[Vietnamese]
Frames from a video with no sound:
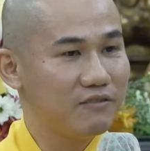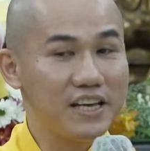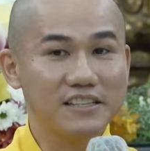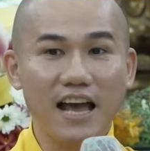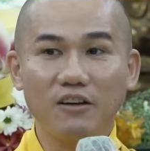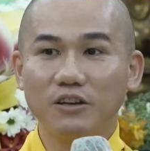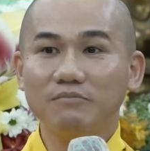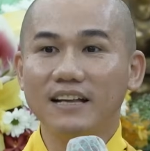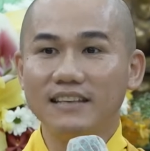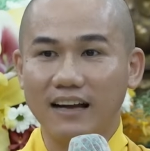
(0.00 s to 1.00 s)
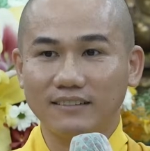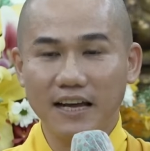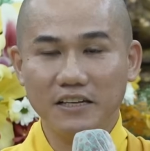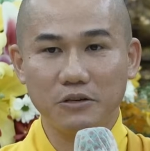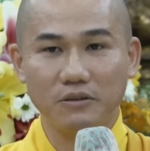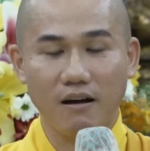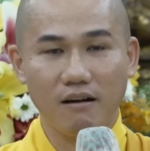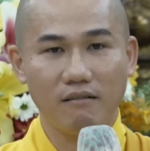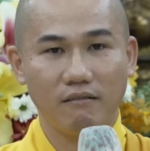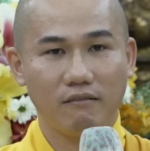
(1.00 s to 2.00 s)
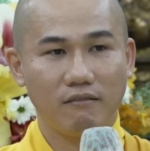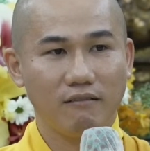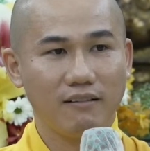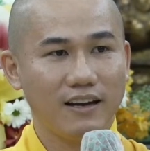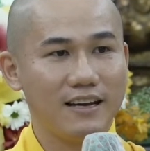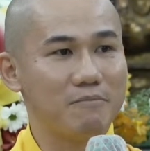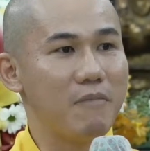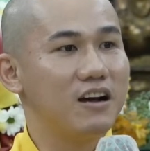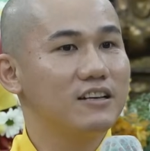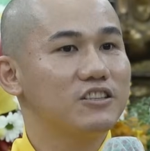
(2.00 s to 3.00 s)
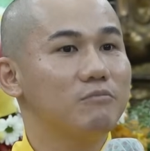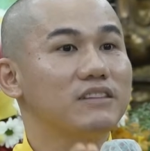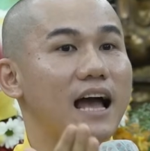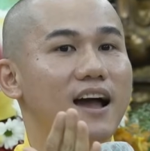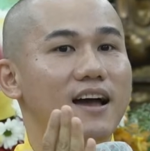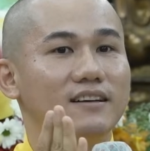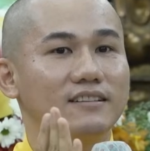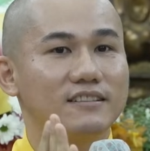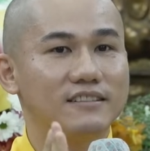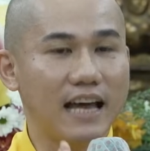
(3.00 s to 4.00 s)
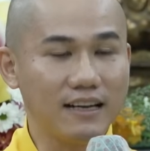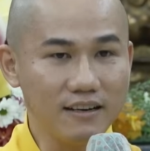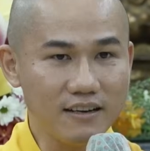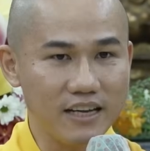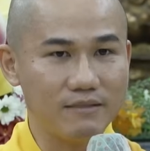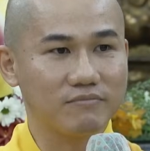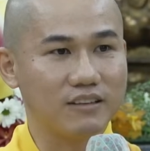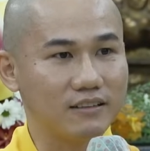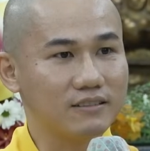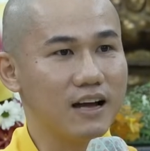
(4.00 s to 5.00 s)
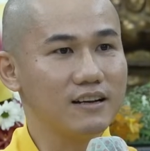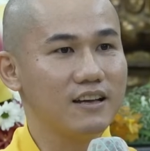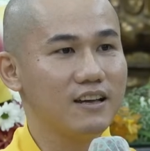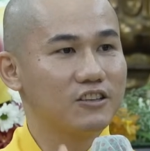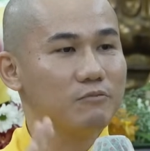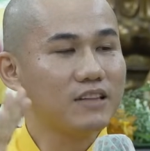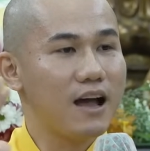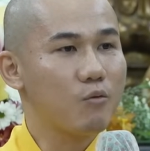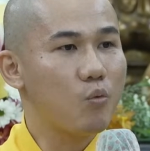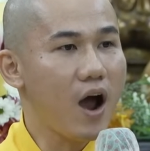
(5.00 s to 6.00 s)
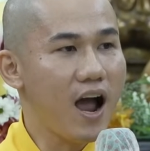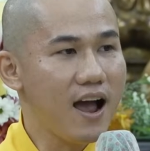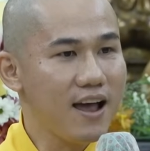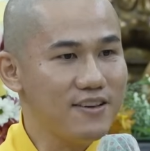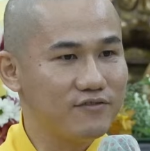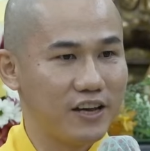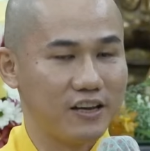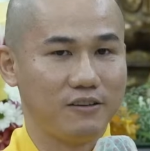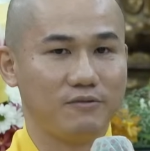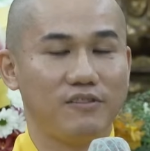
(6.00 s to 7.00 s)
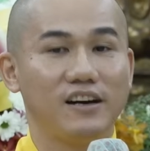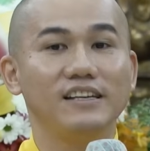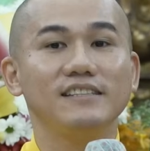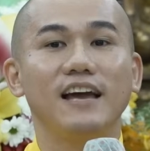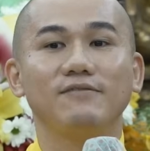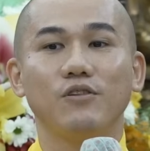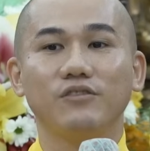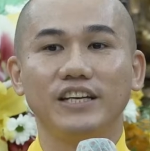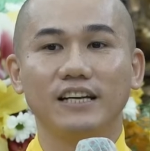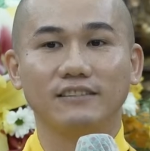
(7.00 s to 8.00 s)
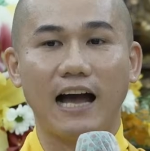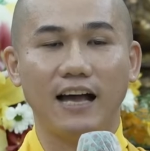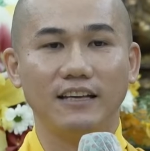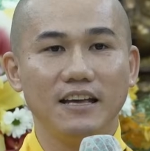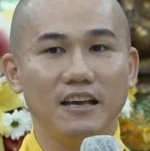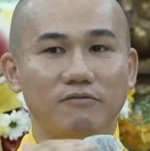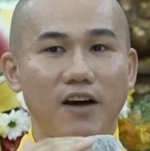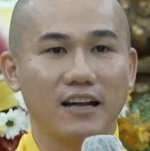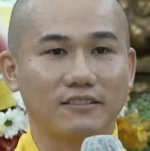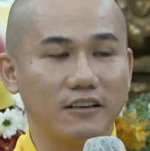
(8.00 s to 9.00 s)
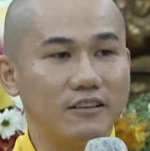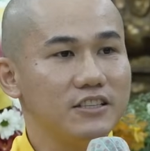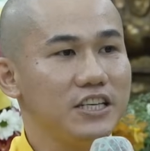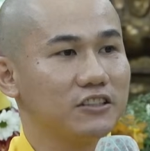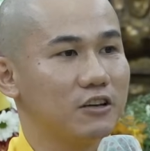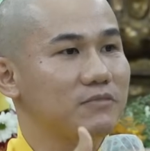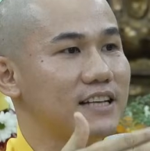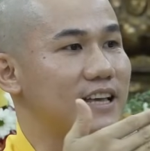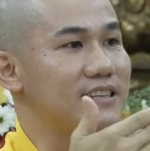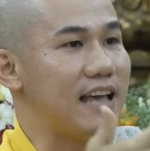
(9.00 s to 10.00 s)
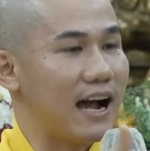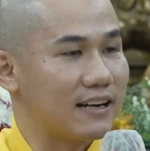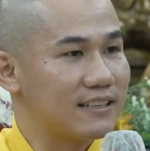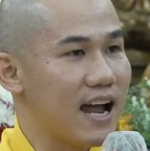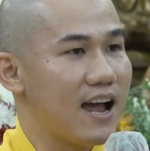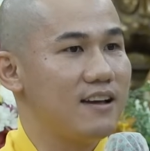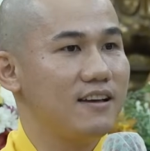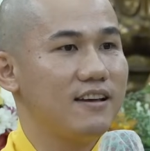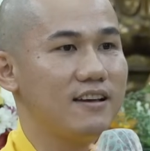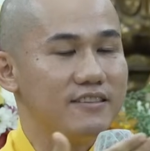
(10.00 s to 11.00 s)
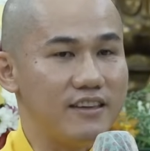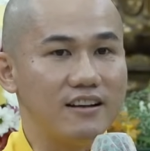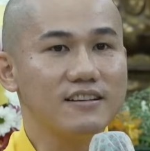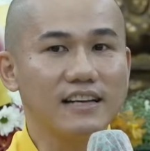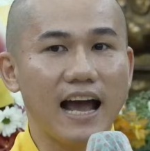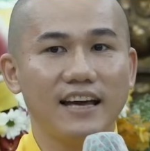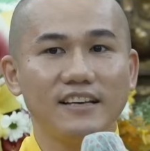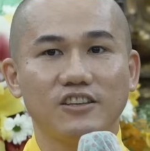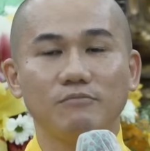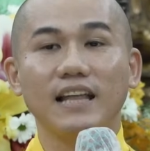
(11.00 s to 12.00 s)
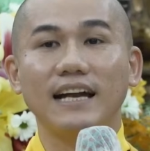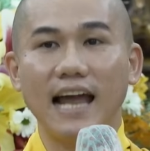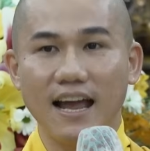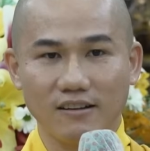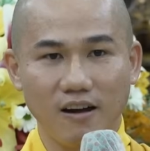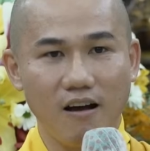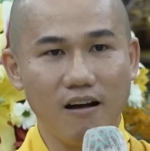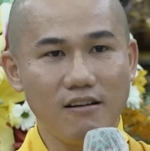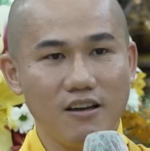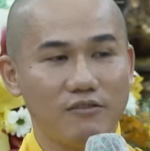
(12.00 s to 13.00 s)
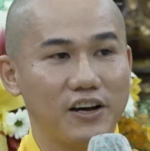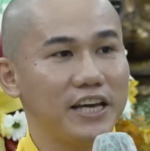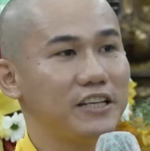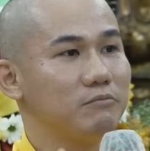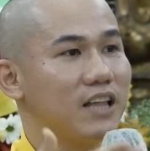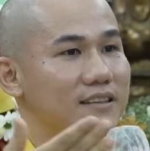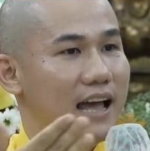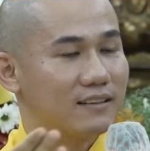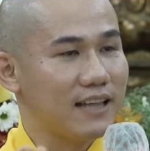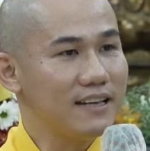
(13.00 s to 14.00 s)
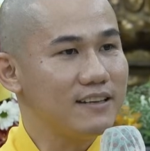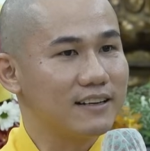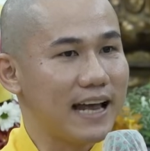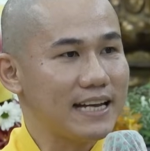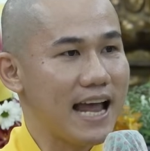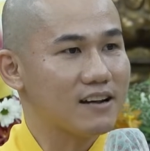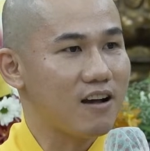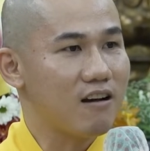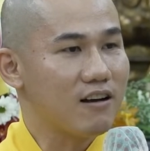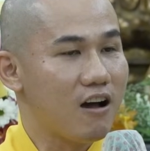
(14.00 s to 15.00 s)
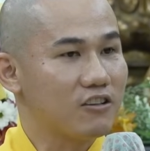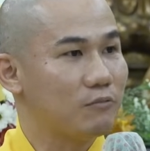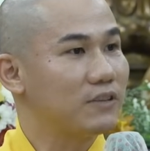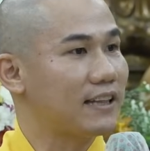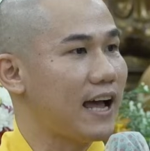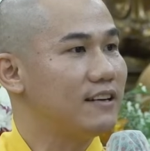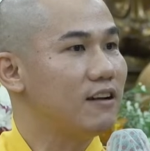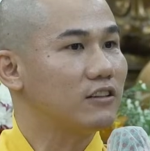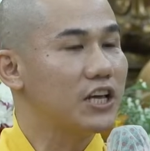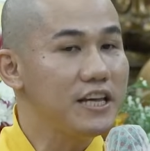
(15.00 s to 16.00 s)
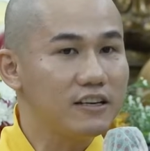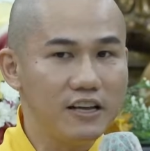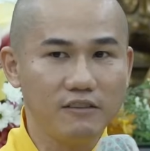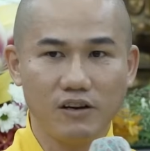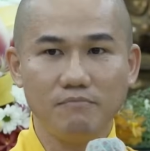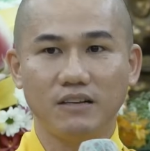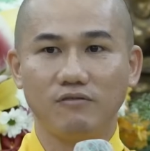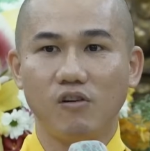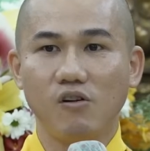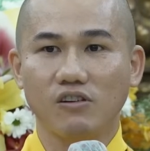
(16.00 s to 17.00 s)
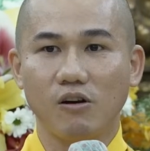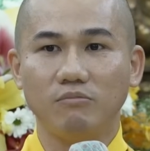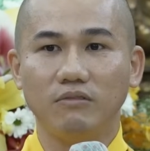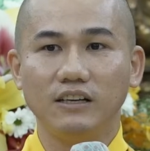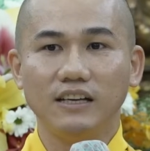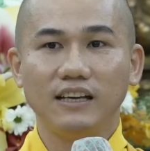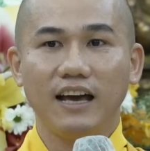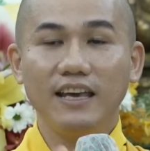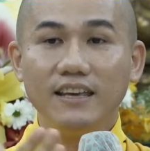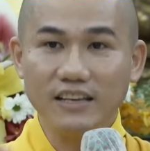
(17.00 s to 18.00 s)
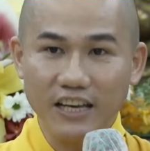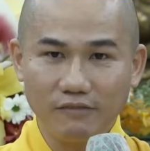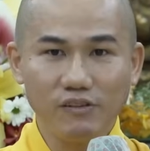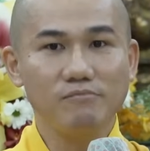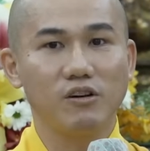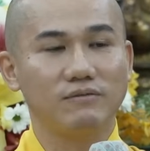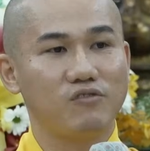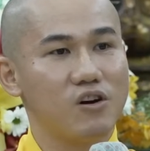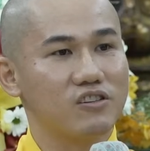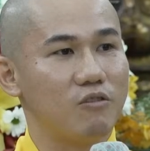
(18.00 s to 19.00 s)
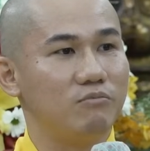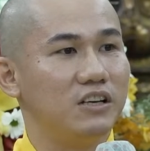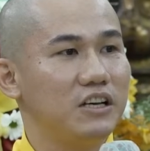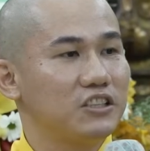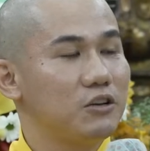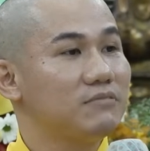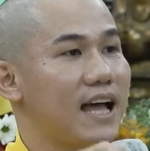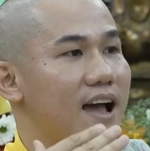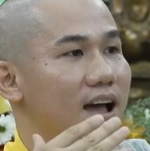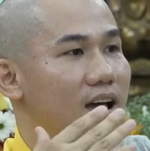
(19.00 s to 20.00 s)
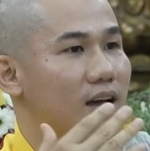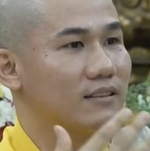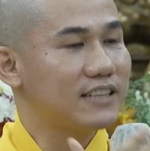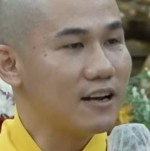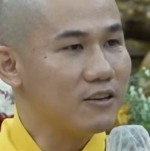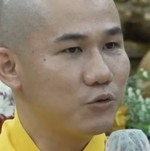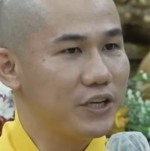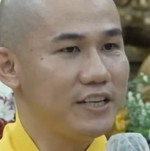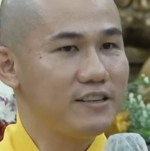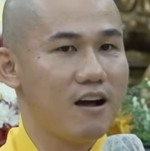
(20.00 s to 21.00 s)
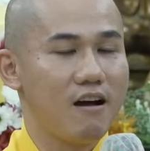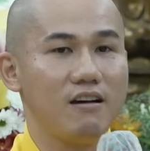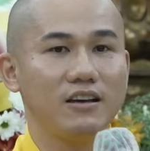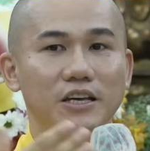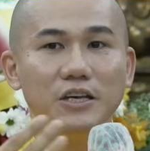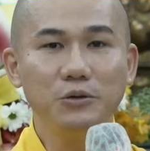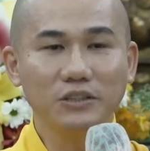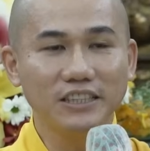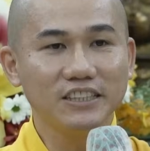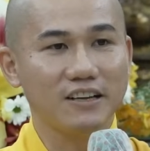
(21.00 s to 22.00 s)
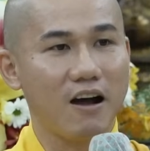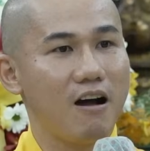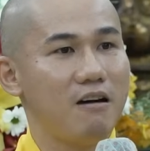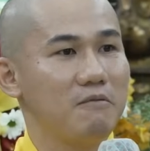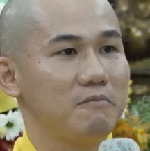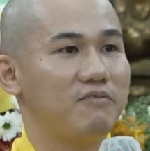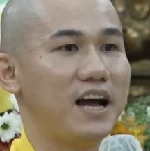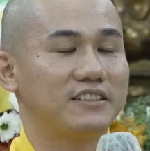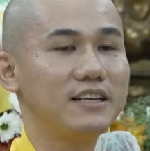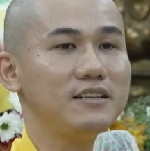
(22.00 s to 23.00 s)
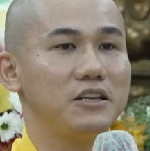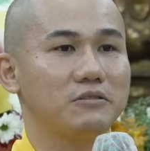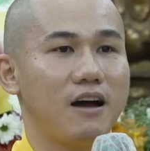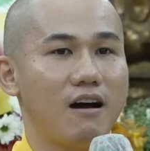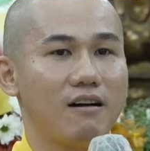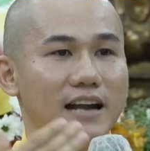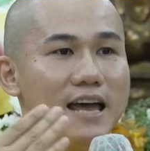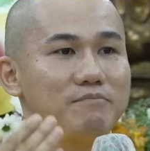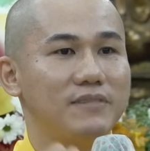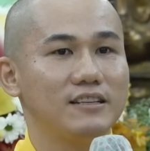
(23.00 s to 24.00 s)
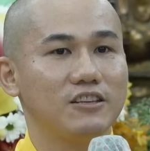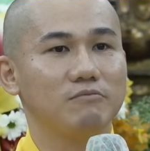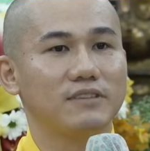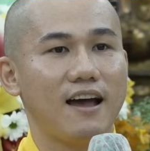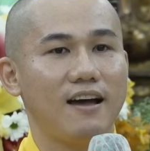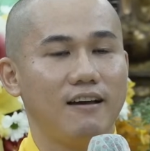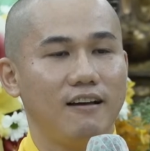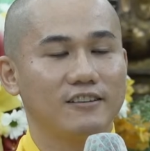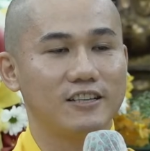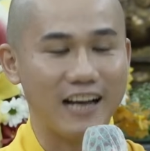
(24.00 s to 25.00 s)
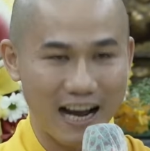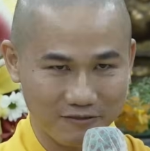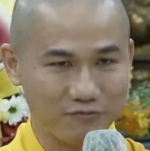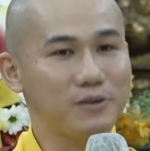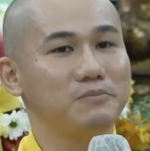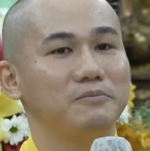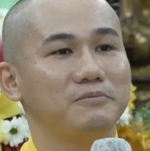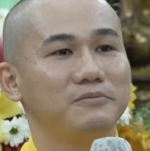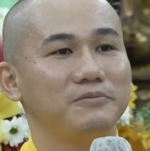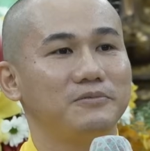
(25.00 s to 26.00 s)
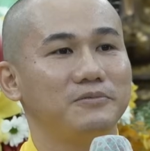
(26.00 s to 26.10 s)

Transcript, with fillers: Vì sao chúng ta nhận thấy điều đó? Là bởi chúng ta chánh niệm tỉnh thức, chúng ta quay về với giây phút hiện tại, và tự nhiên chúng ta sẽ nhận ra những cái chúng ta đang có. Và khi chúng ta nhận thấy những cái đang có đó, chúng ta thấy nó thiêng liêng với mình vô cùng, ý nghĩa với mình vô cùng. Chúng ta trân quý nó, yêu thương nó, và chính điều đó đem đến chúng ta sự hạnh phúc.